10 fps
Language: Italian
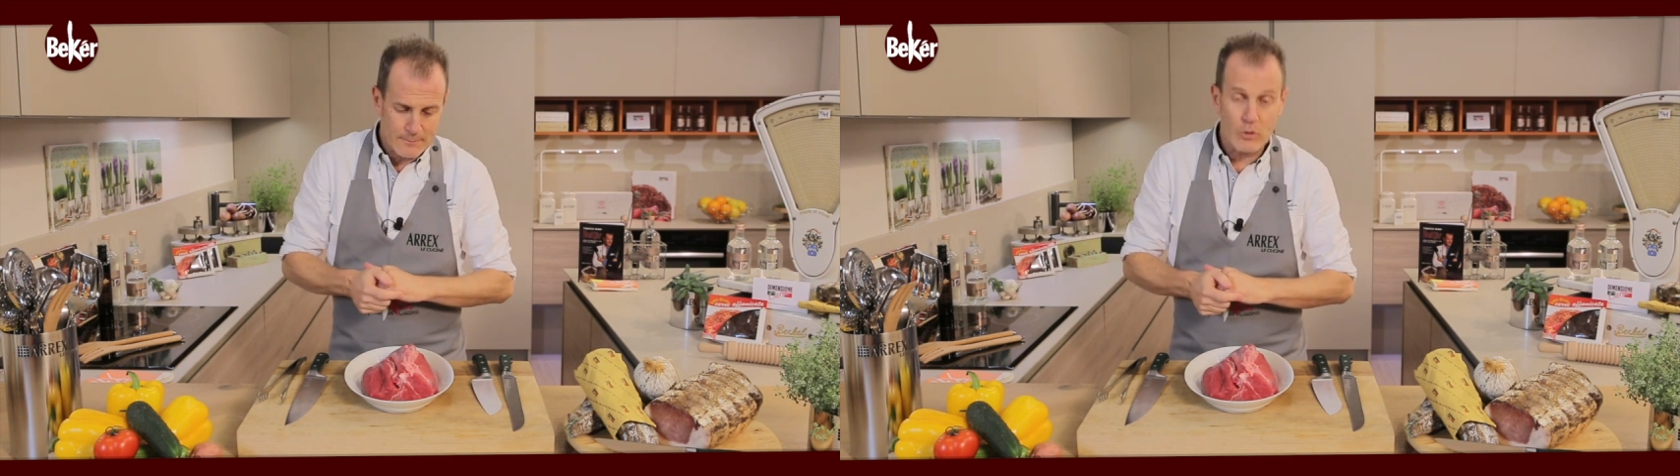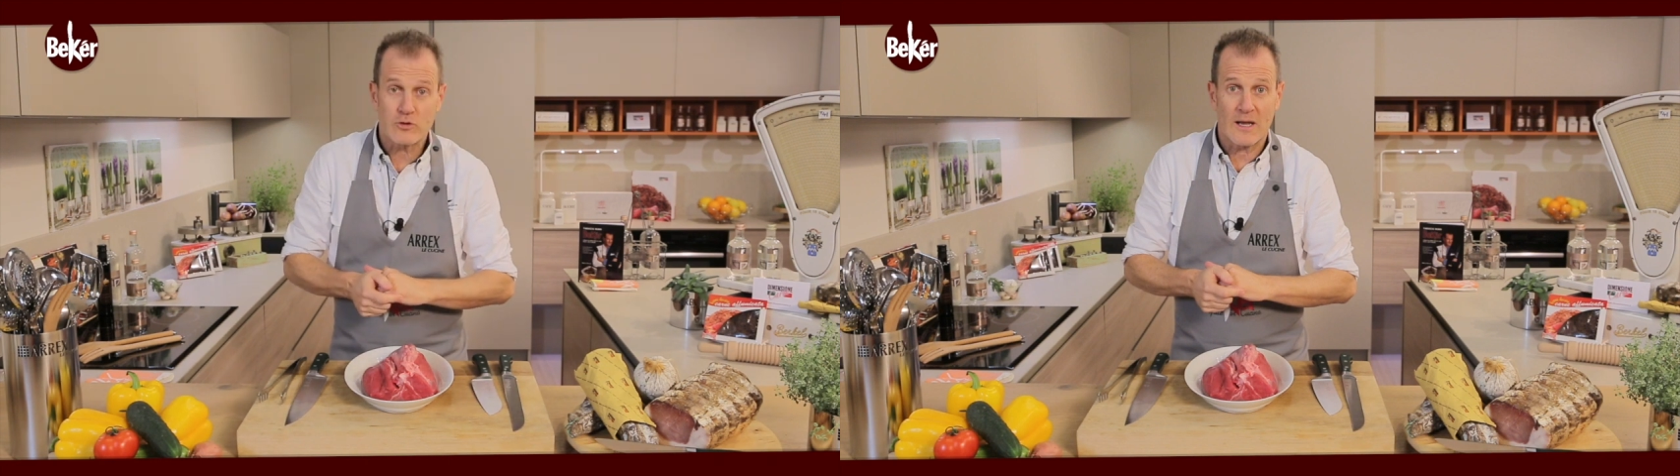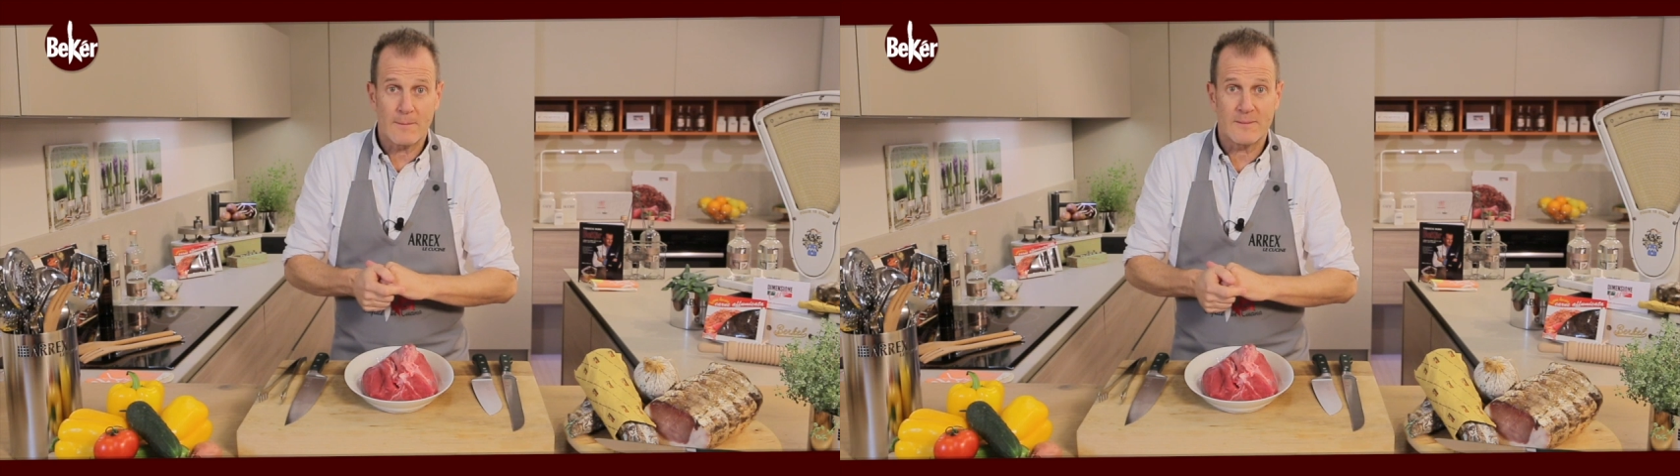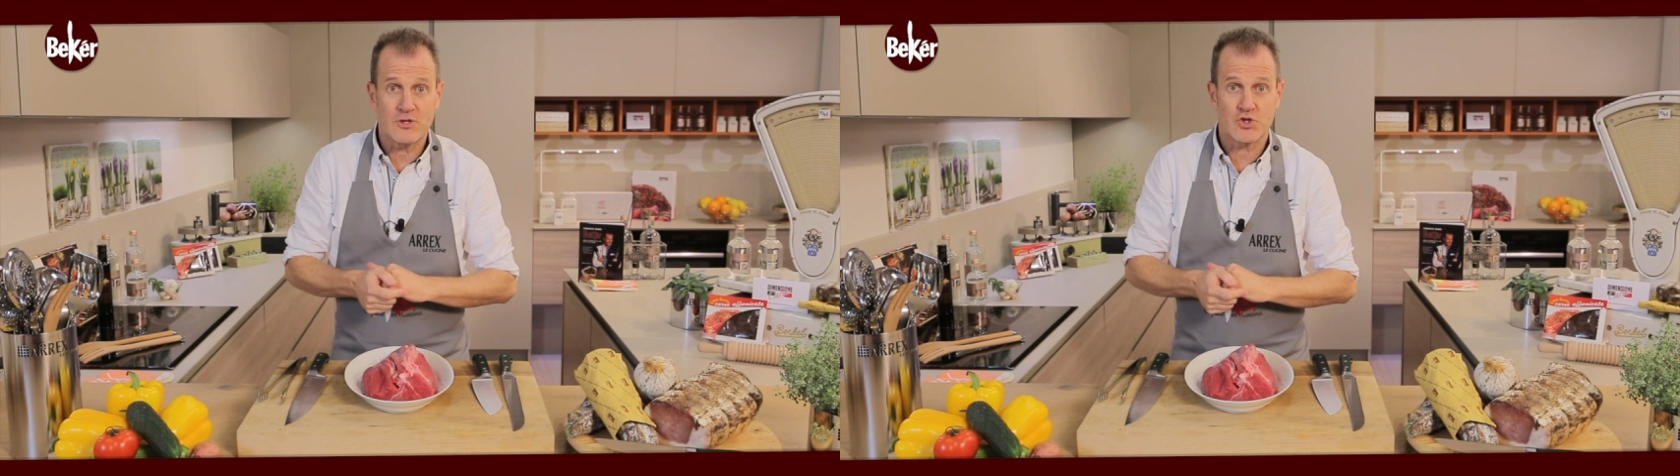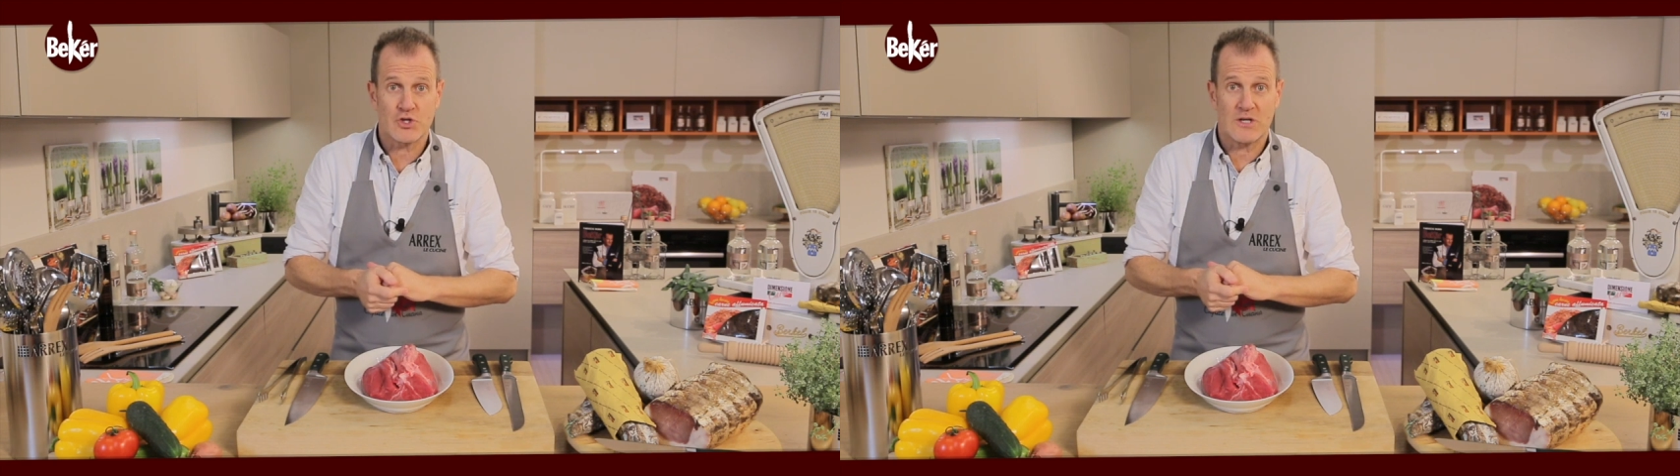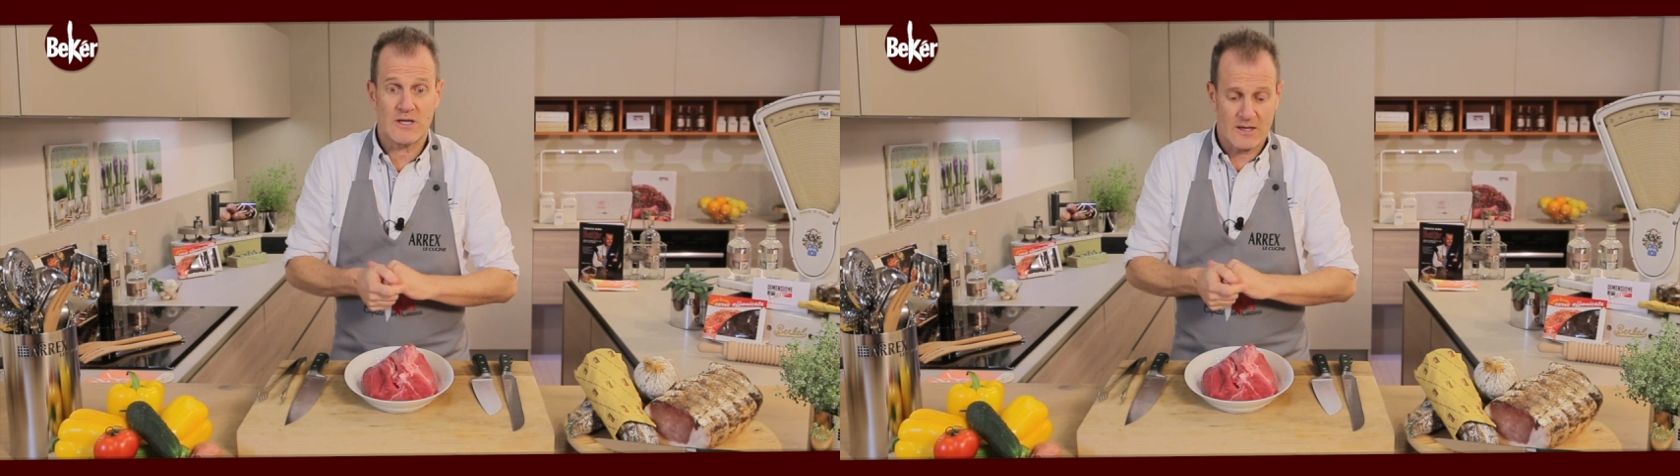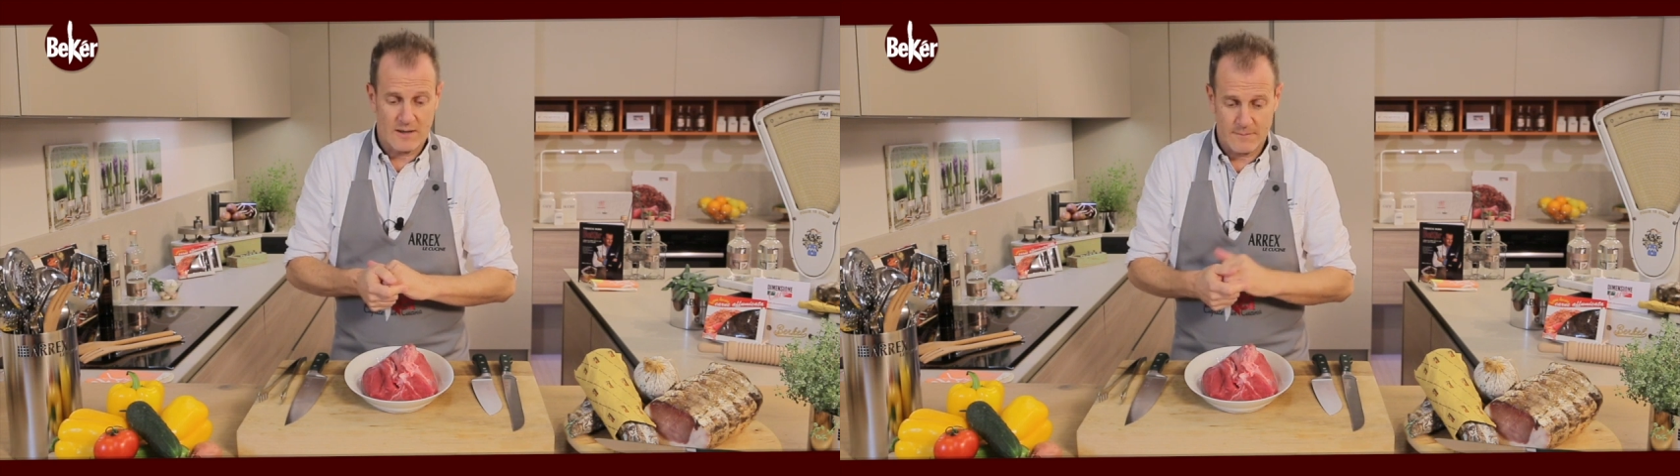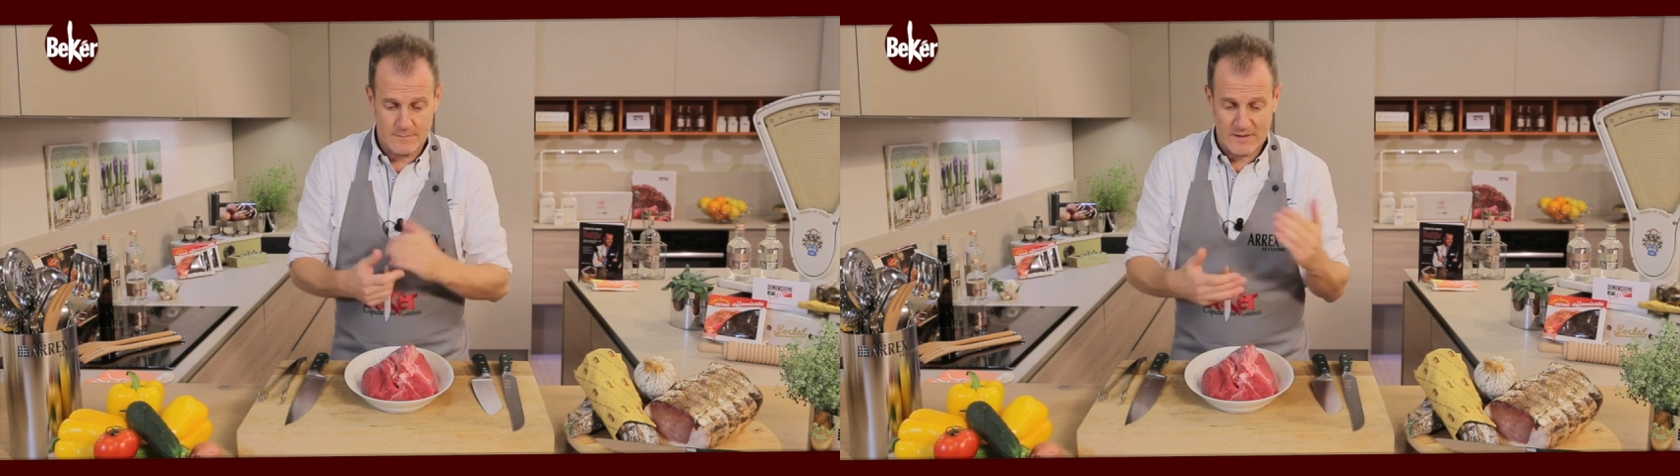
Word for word: molteplici ehm,